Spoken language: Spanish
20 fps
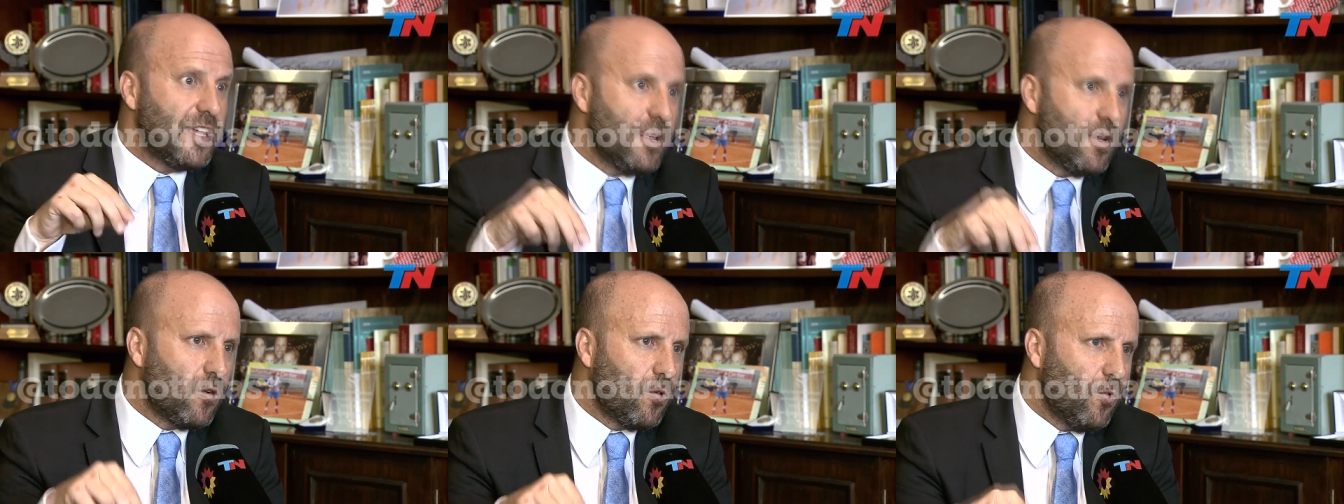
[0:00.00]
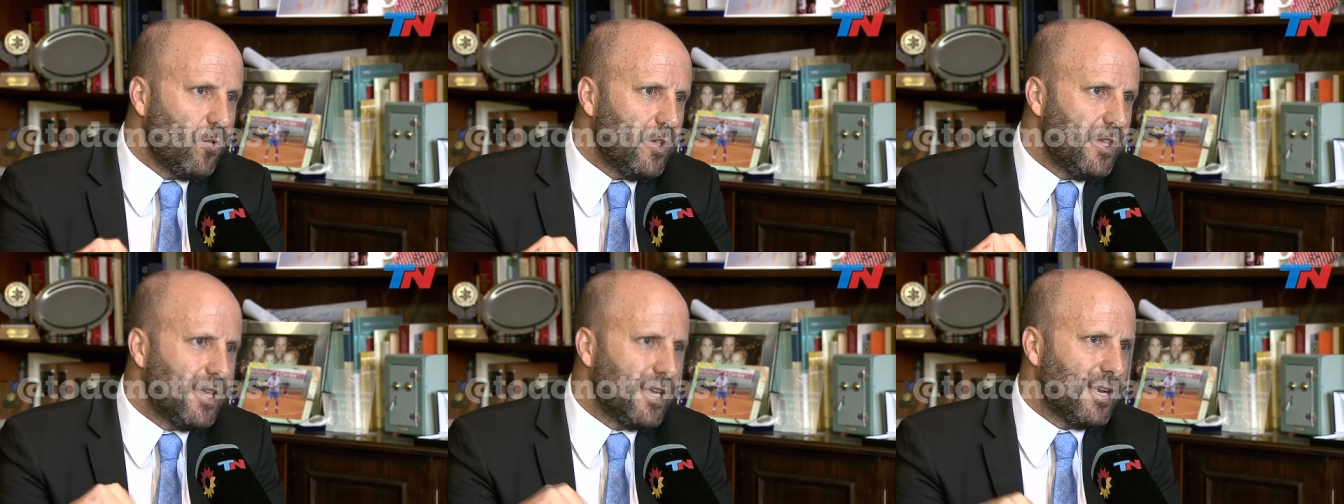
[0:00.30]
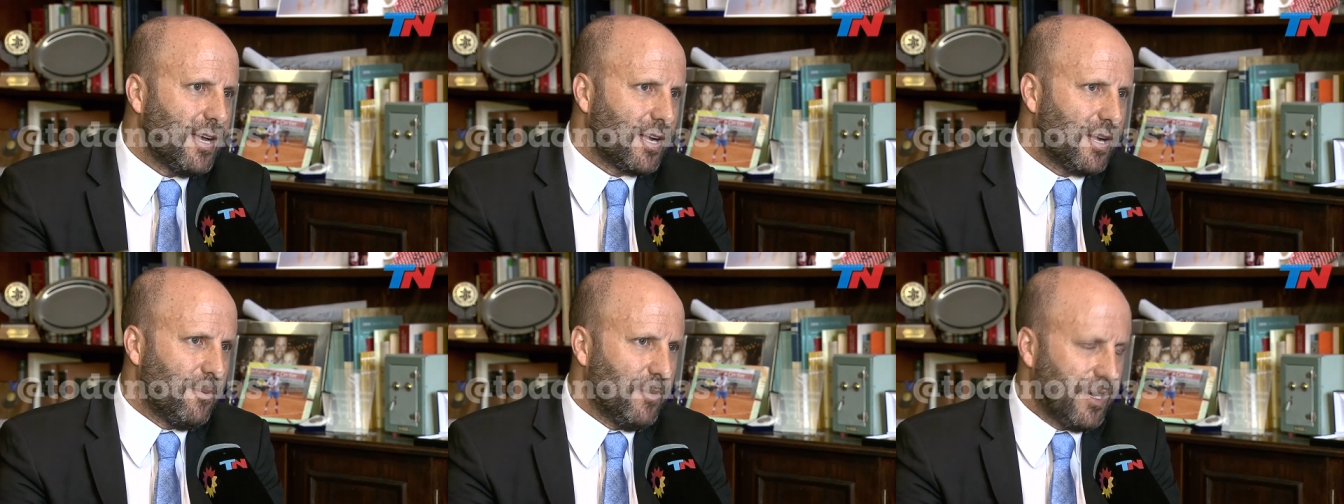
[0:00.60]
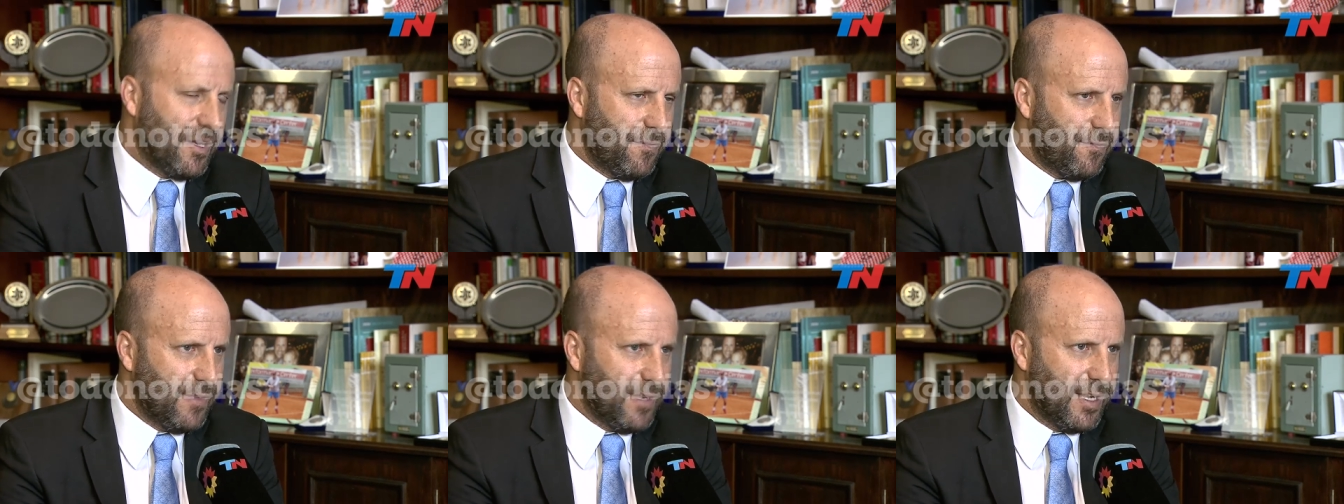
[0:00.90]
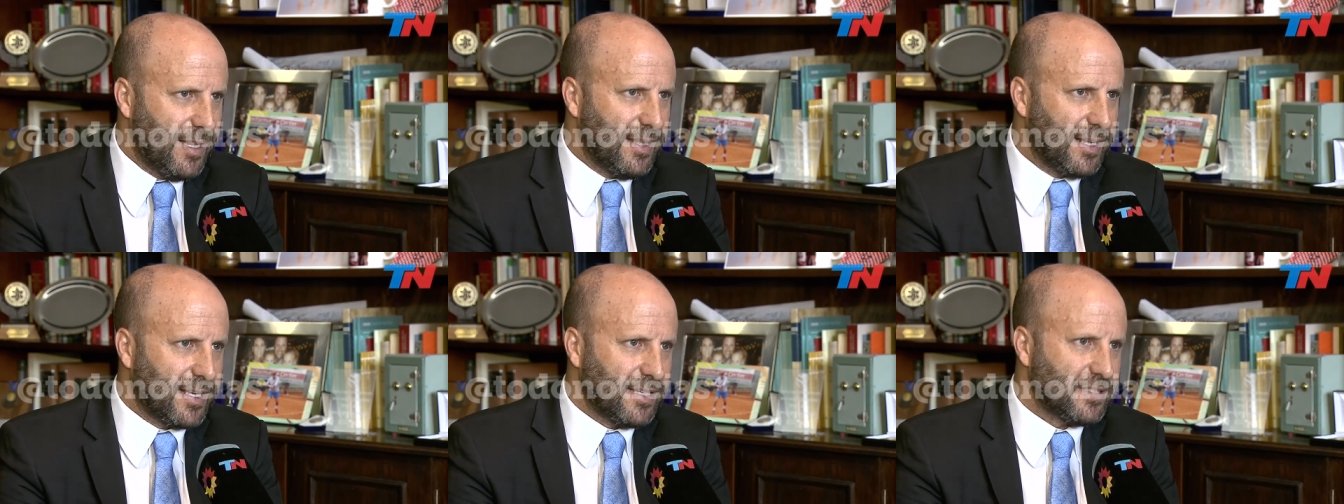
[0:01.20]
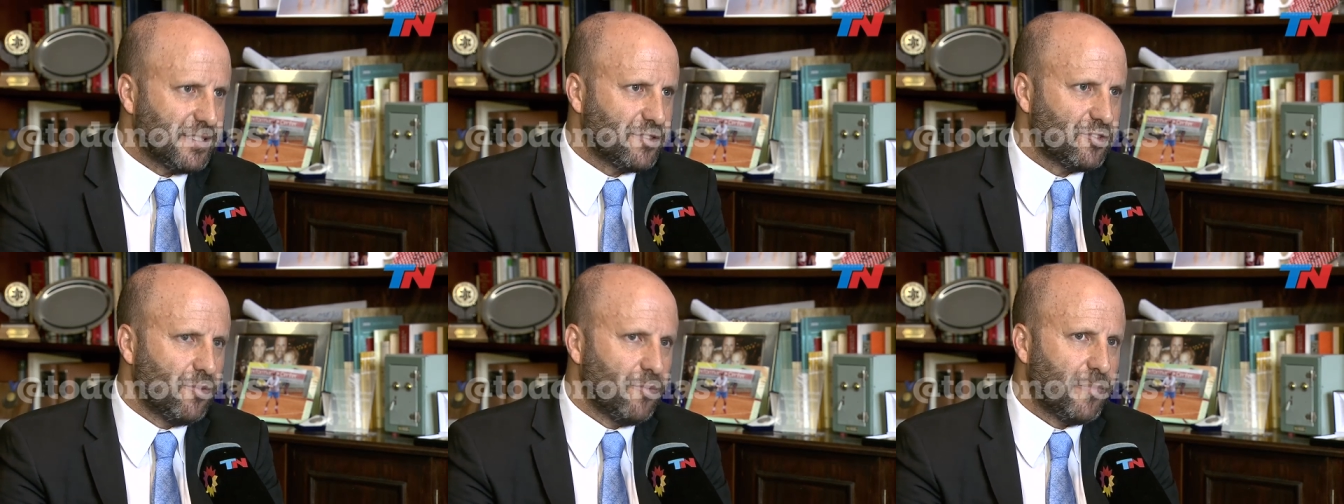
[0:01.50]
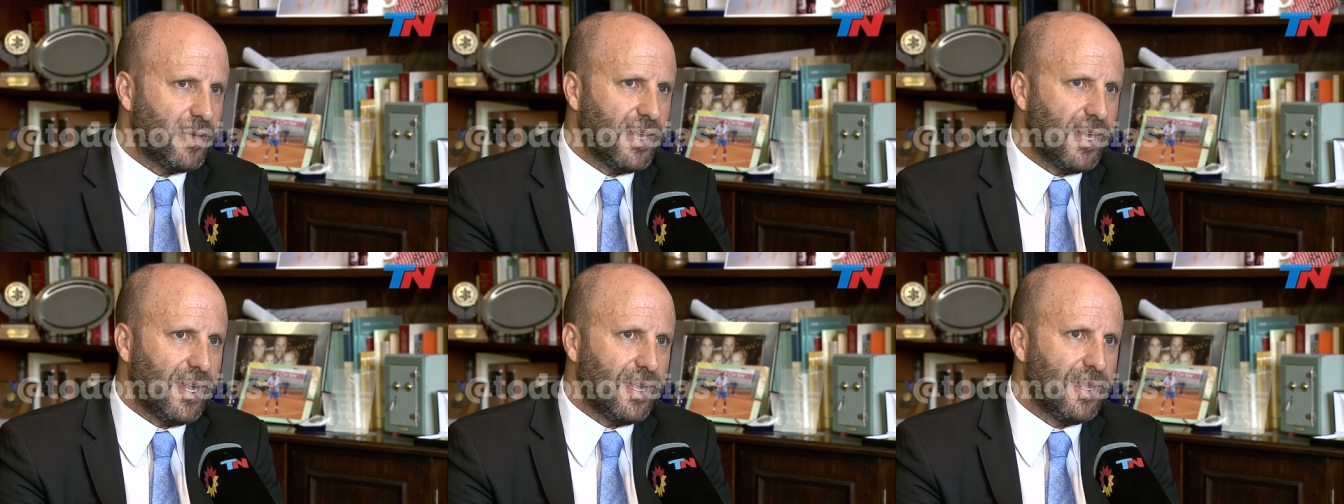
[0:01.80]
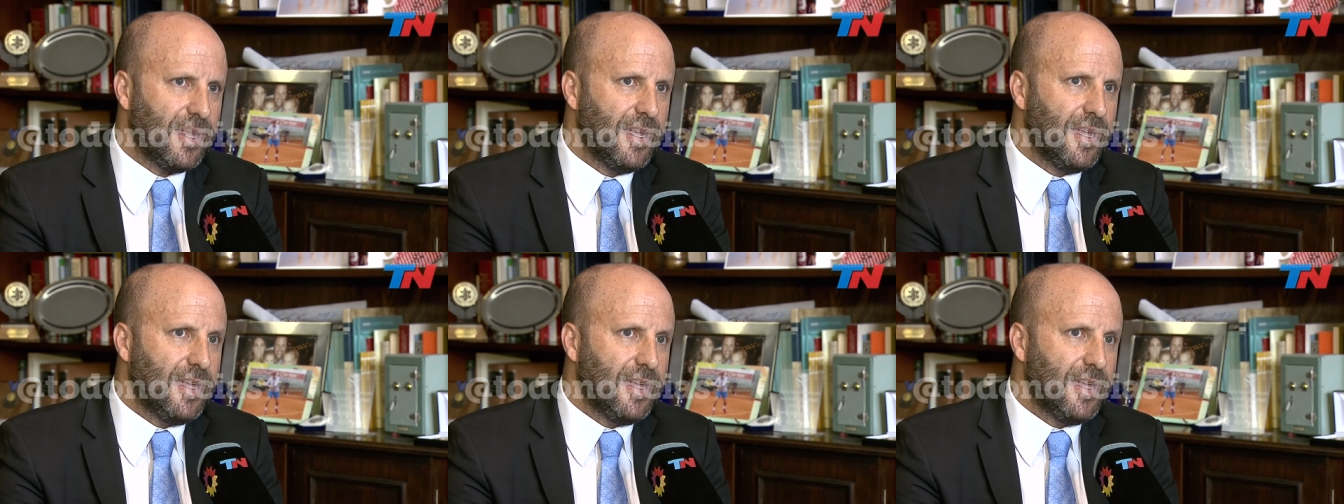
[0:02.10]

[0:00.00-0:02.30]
incluida la Cámara Federal de Casación Penal.